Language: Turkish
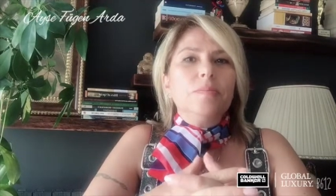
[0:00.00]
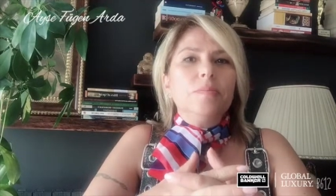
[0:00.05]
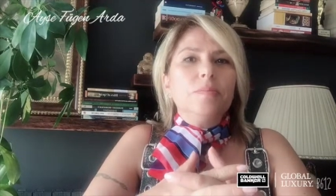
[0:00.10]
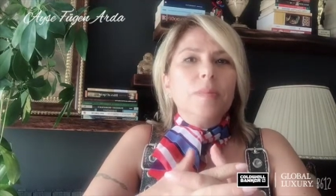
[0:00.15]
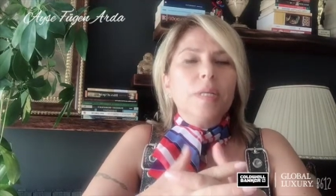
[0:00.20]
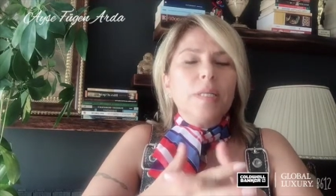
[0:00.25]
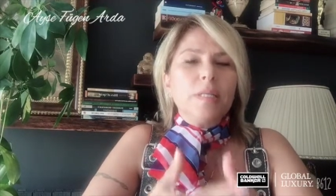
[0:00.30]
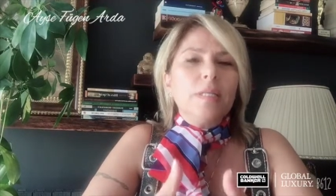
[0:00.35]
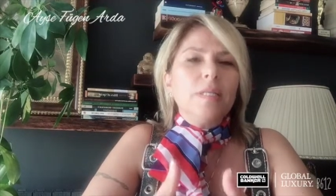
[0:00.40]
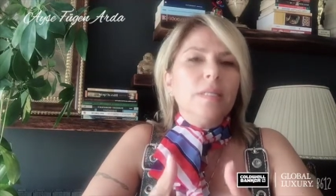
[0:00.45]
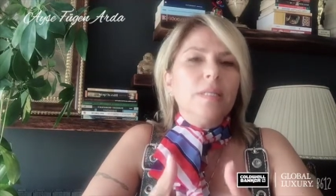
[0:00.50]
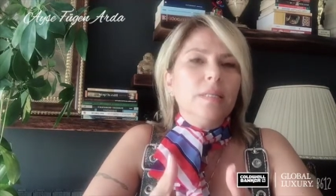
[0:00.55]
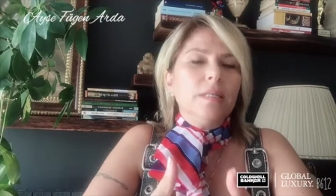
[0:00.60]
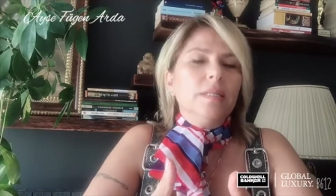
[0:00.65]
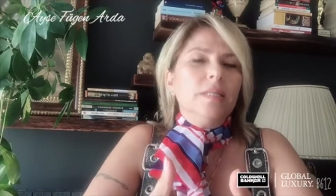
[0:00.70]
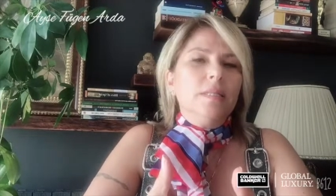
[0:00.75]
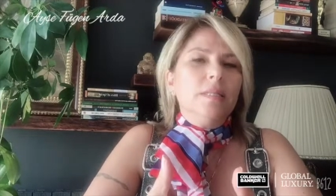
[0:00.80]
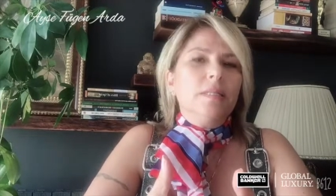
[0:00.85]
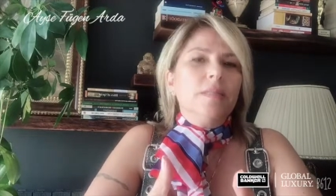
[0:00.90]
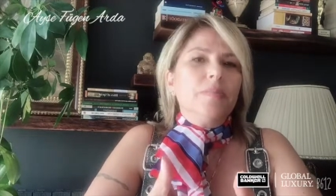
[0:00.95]
nasıl
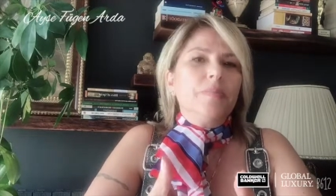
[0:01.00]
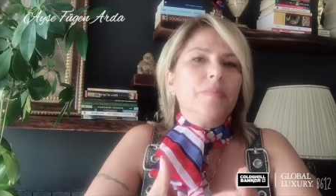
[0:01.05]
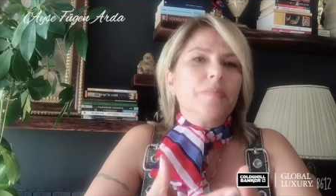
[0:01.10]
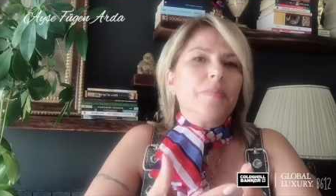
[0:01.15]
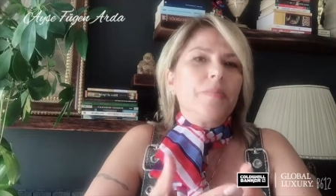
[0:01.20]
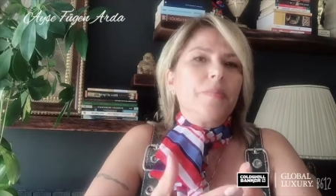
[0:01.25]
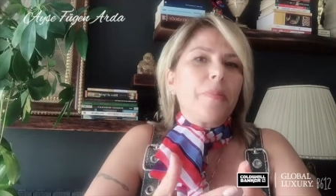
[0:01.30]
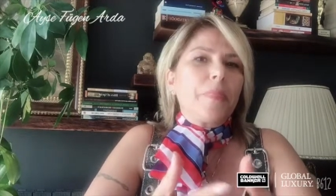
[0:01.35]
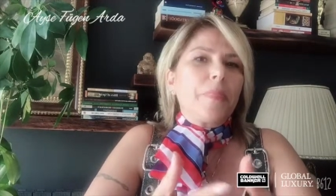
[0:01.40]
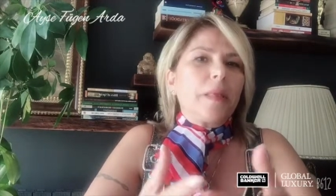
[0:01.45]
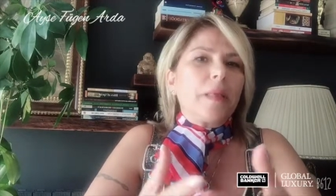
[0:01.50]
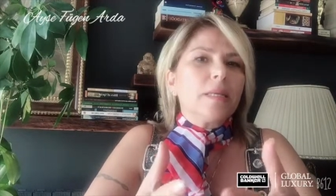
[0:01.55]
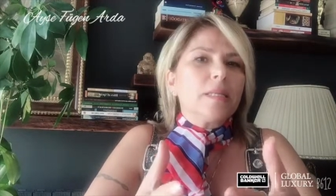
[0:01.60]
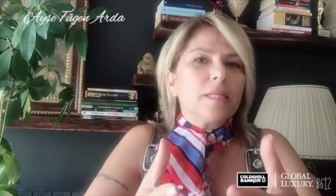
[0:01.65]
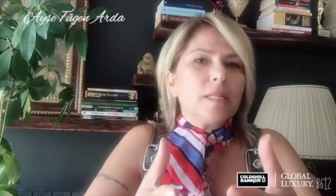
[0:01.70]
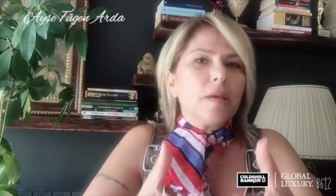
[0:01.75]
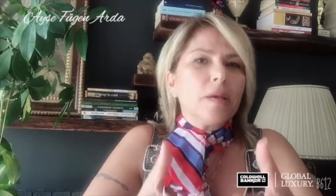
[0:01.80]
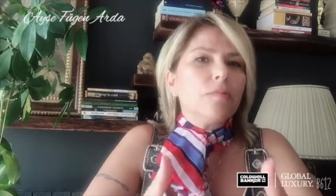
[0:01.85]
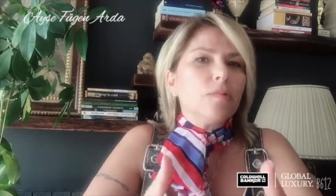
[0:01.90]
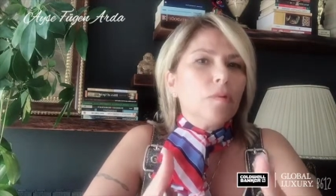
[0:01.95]
e,
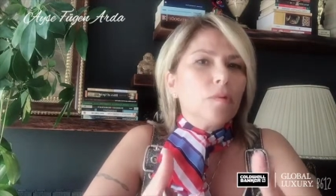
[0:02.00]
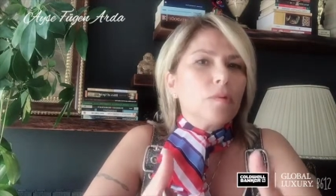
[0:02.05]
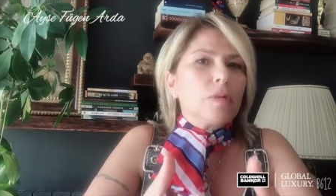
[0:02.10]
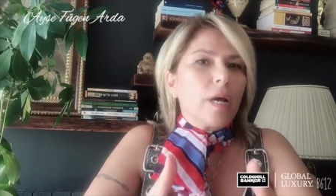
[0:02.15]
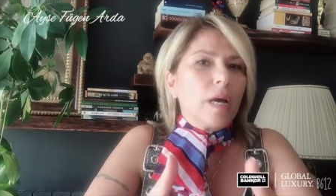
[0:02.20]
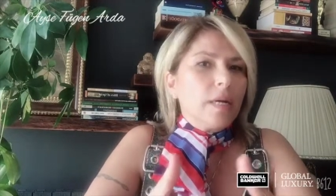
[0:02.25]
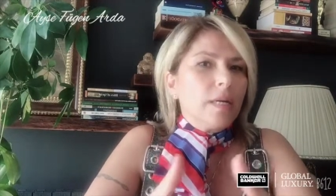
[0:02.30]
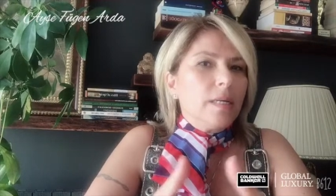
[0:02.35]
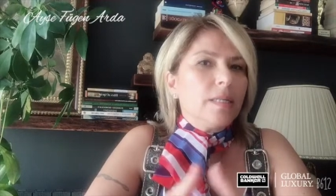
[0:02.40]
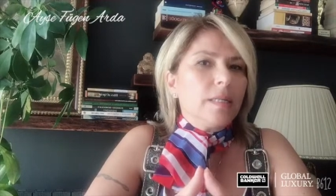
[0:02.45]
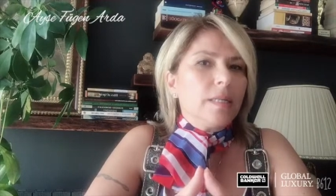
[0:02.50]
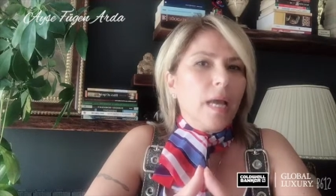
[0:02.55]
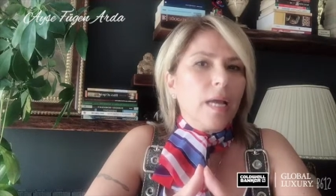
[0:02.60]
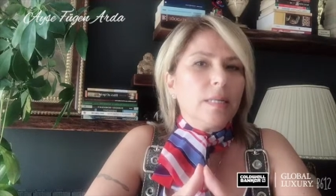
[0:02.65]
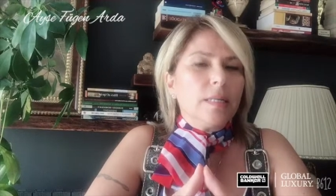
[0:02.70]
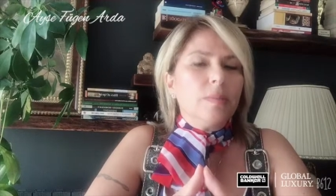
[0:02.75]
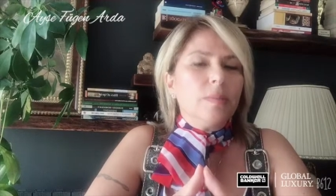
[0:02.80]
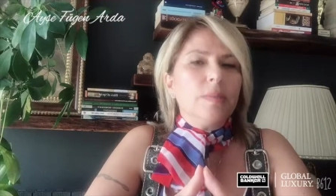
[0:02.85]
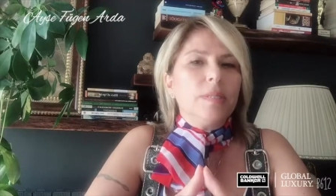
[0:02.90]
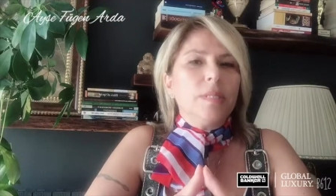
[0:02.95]
seviyorsak
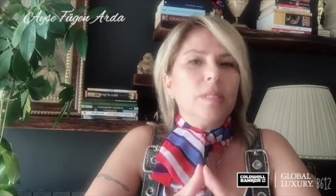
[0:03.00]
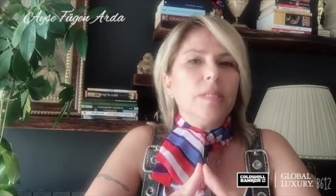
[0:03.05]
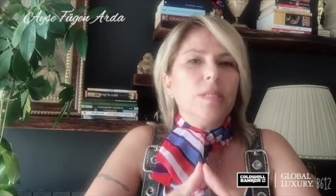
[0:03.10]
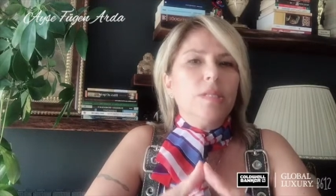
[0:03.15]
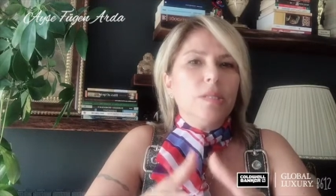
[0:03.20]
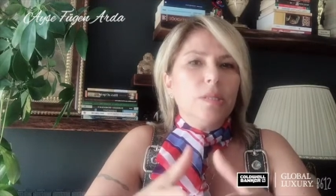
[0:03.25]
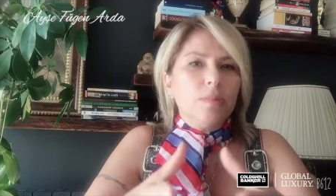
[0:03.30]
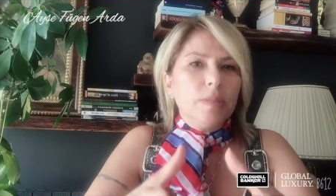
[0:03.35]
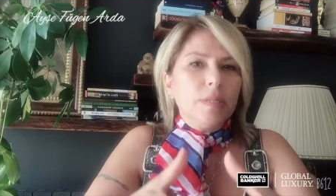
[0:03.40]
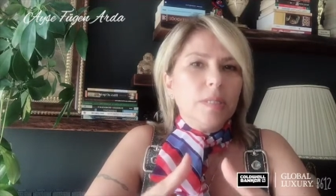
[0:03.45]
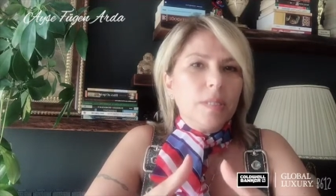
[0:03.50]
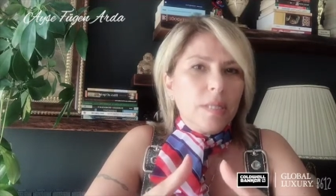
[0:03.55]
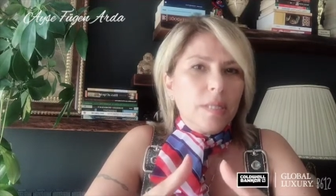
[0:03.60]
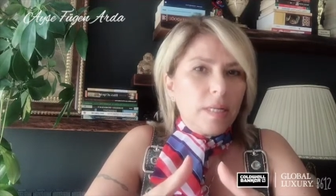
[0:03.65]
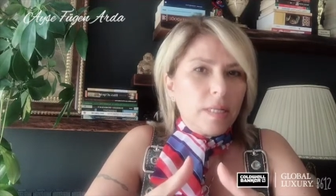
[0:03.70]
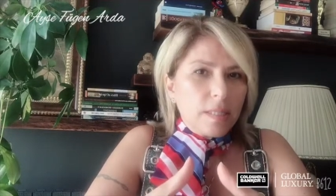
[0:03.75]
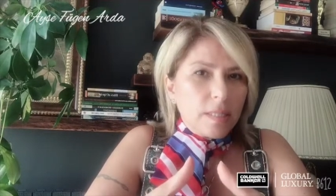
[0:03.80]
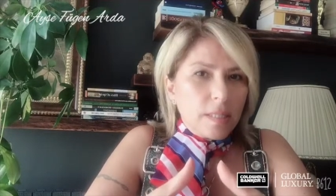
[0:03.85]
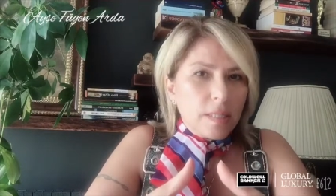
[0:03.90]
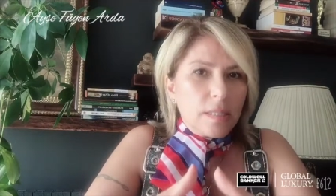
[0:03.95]
kendimizi, işimizi
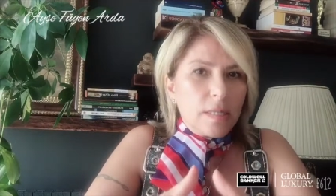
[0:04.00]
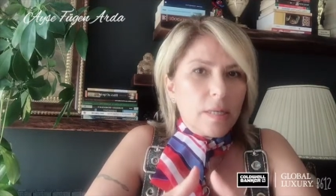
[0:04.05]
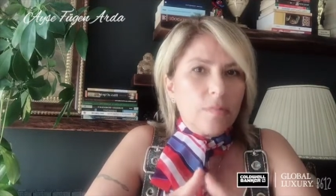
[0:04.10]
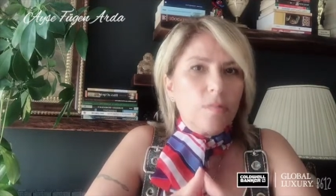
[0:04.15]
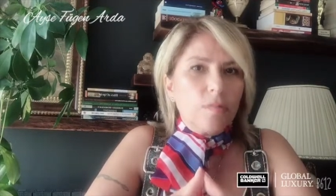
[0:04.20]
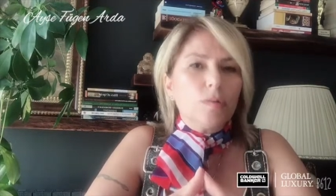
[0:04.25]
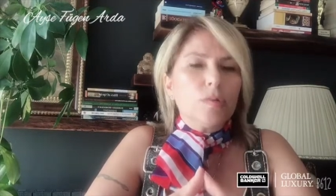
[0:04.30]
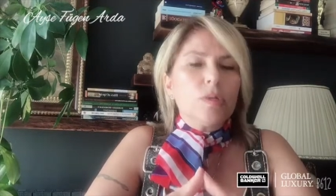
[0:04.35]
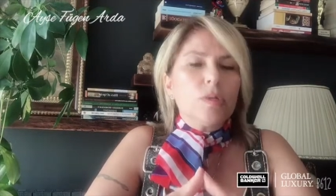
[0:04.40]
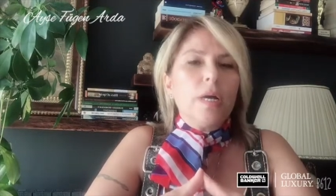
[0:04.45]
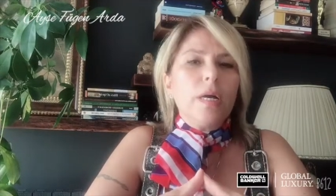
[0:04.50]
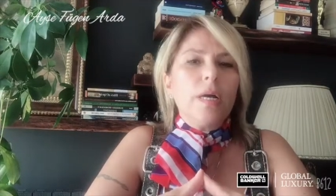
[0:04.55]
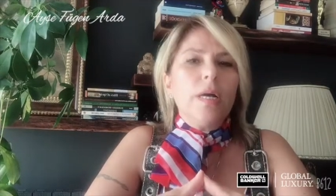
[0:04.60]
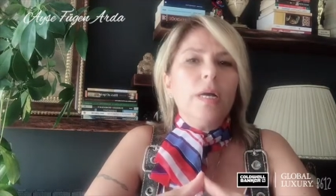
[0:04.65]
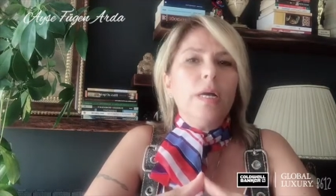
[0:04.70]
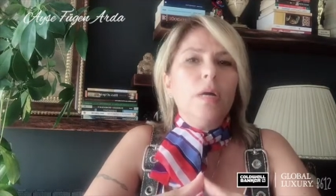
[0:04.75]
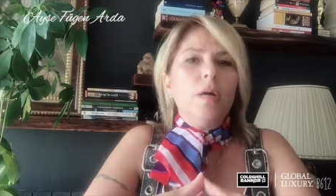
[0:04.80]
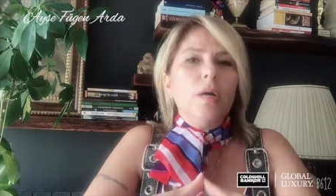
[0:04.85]
de nasıl seviyorsak